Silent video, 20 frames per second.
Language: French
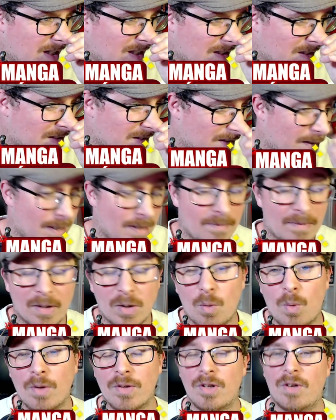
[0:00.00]
Euh, il est
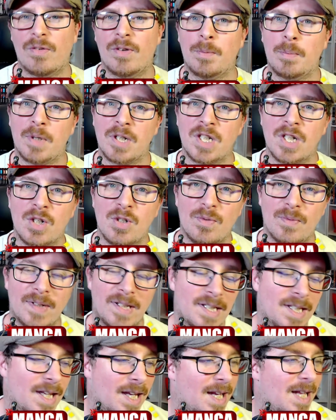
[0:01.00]
23h, faites pas chier, je suis
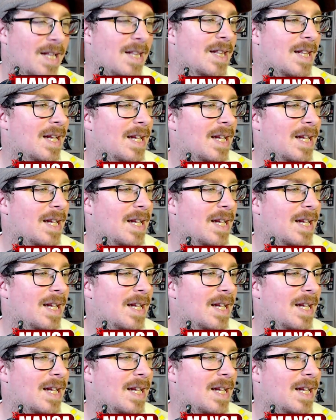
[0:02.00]
fatigué.